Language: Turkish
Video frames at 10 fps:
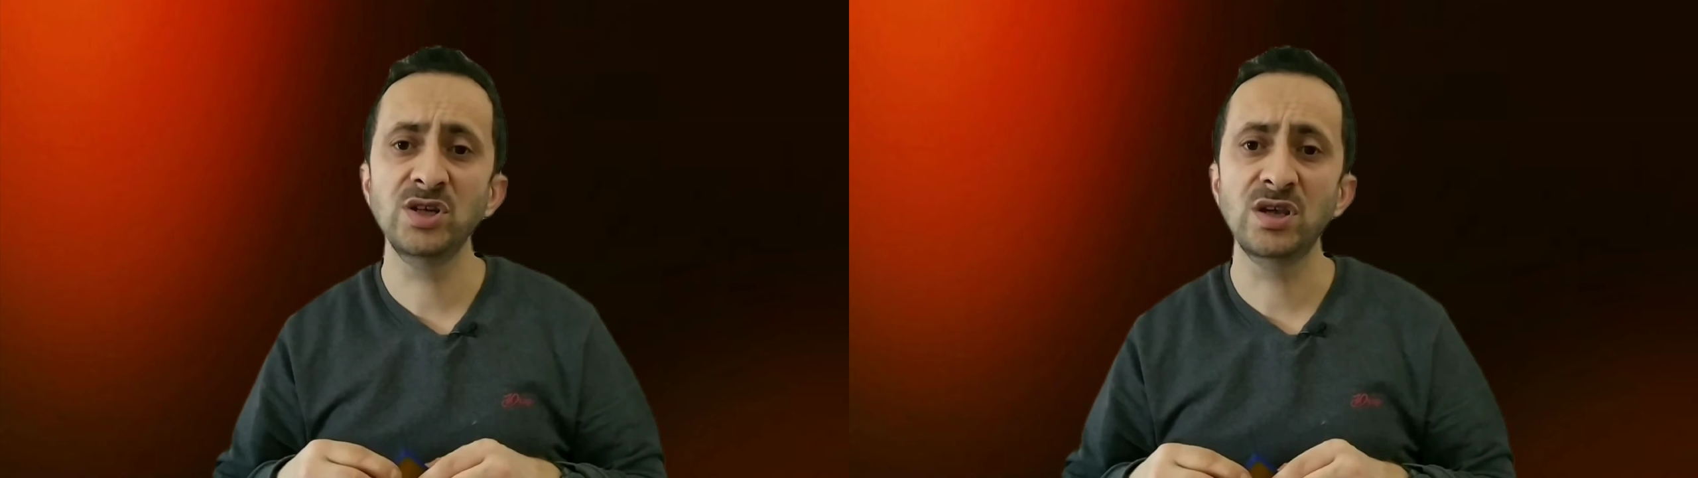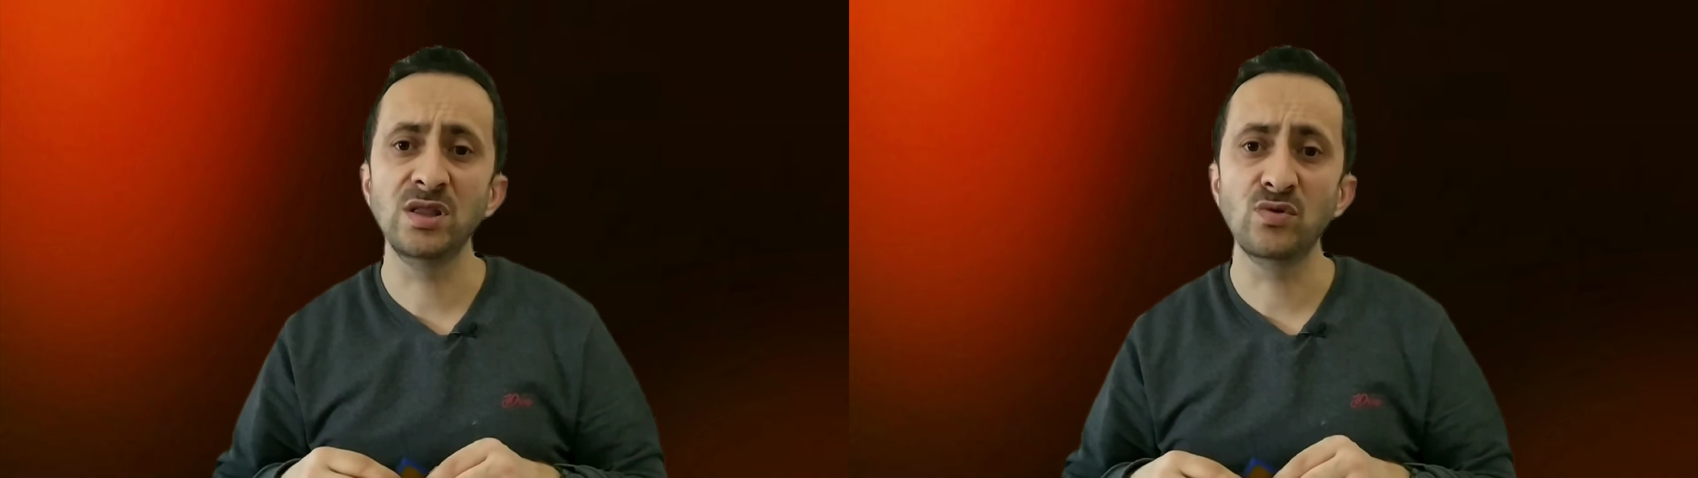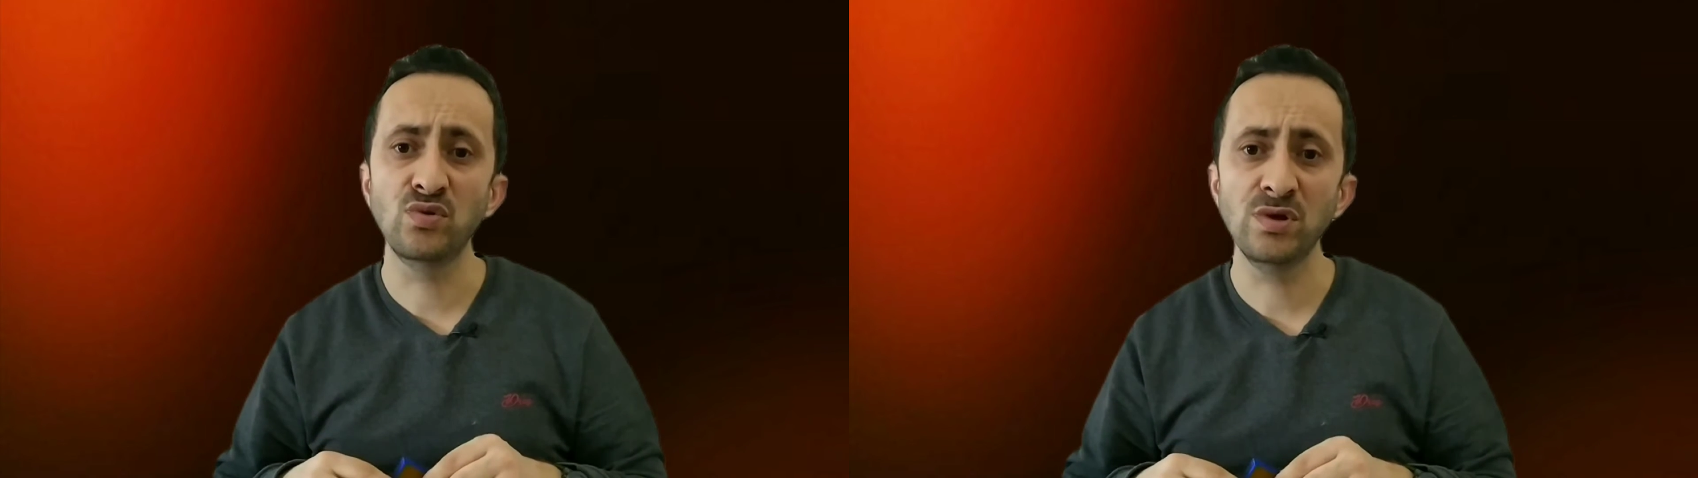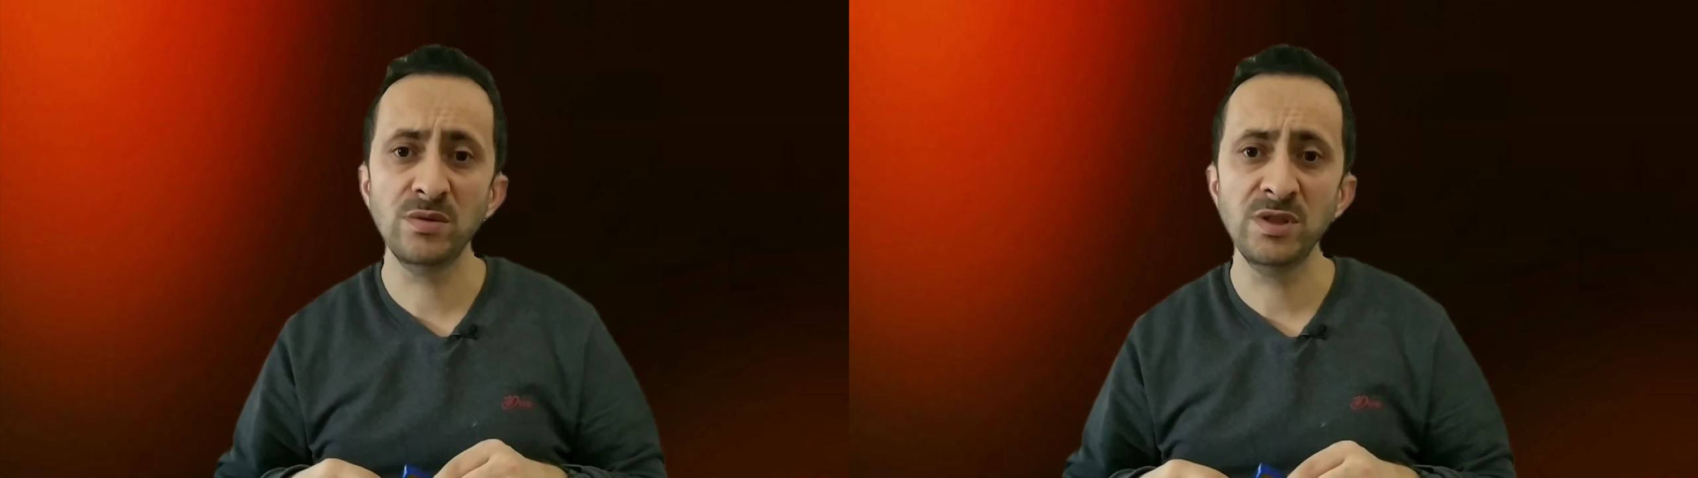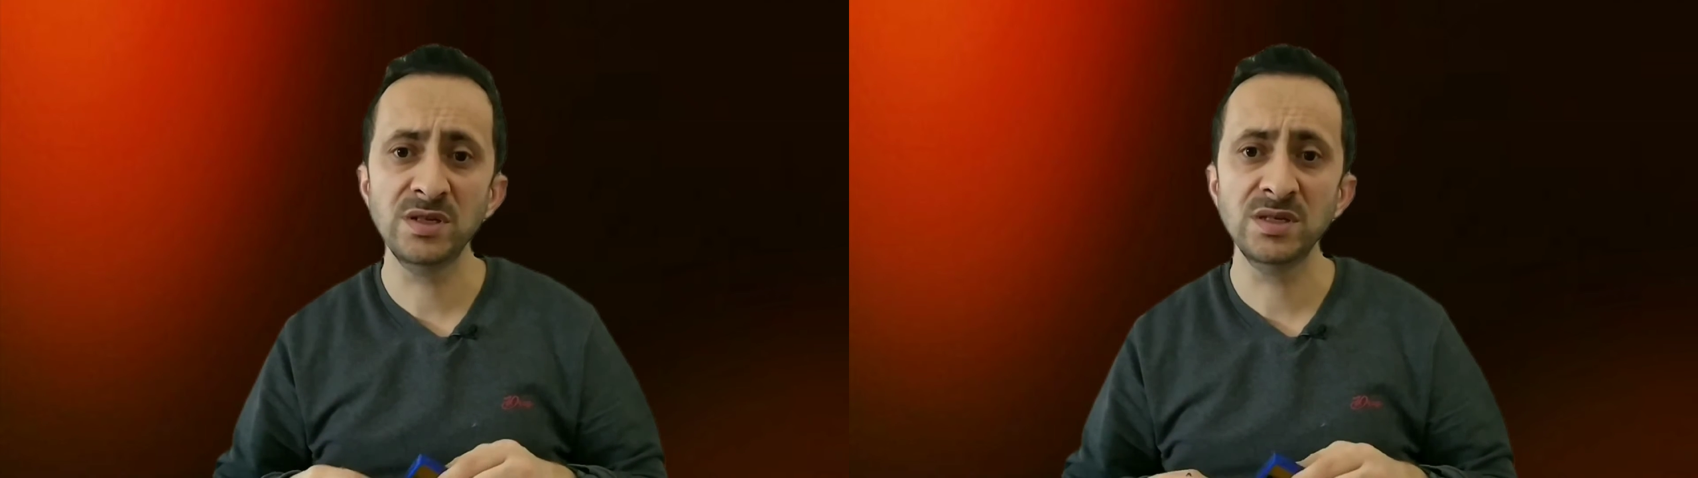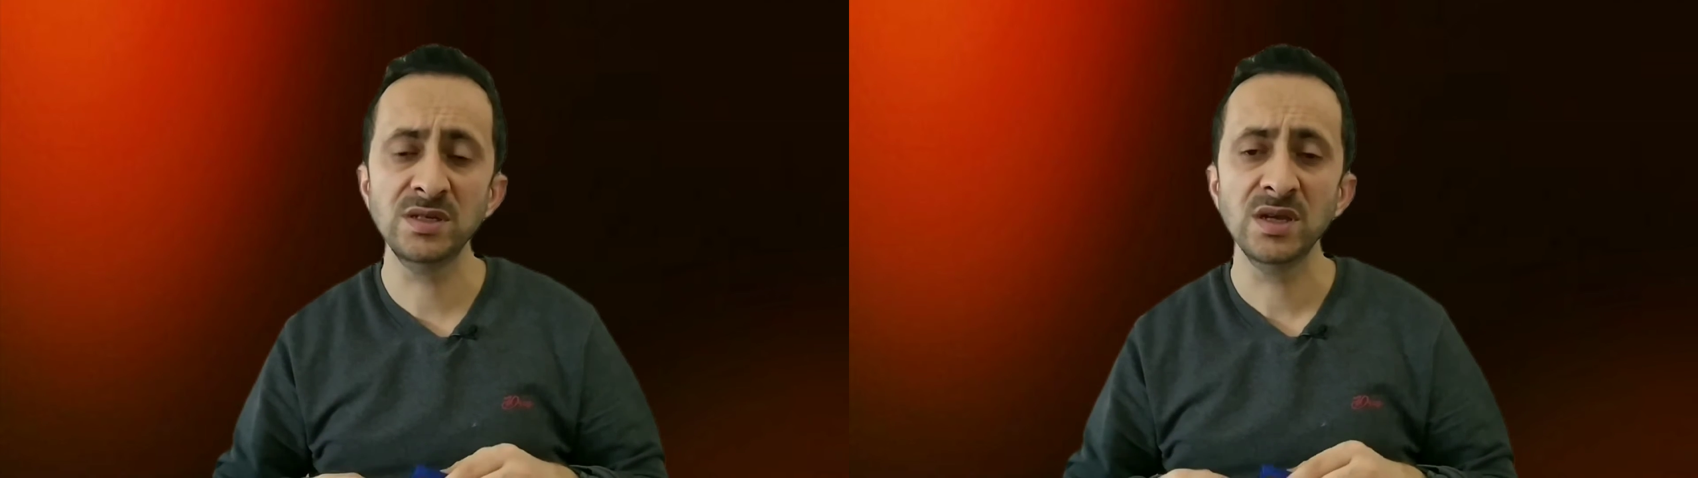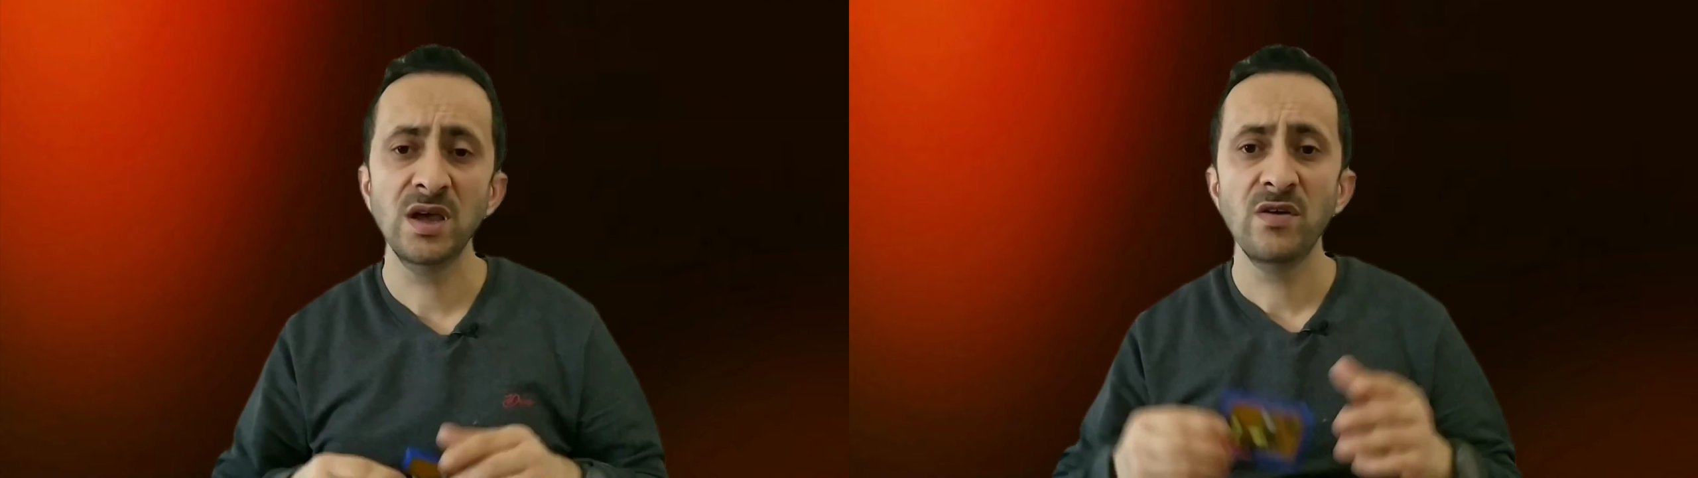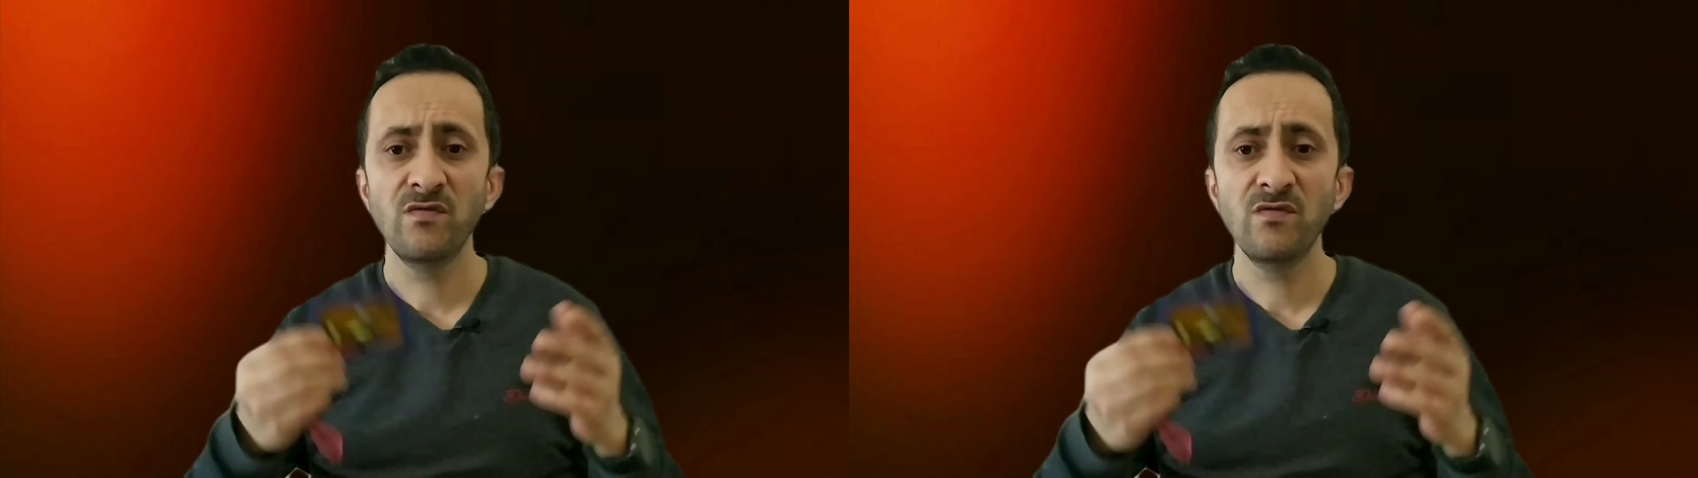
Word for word: şekilde kullanabilirsiniz.